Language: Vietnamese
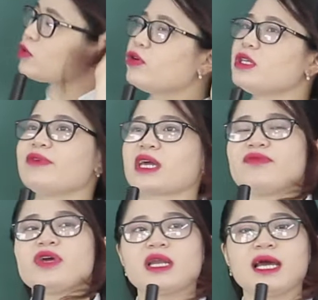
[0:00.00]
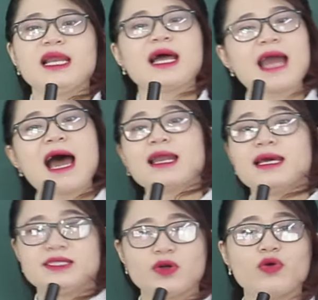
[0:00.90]
của tôi, như vậy cái việc lấy là đã
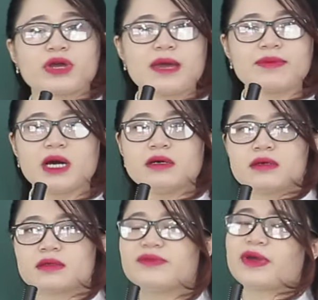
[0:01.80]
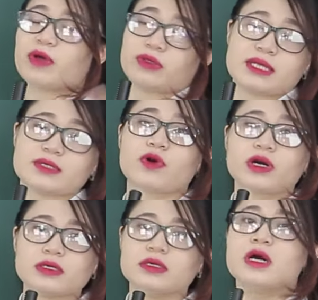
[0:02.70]
lấy rồi các em nhé. Như vậy hoàn toàn trong quá
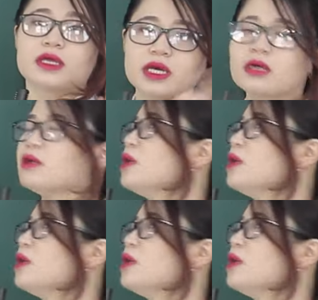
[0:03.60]
khứ. Nhưng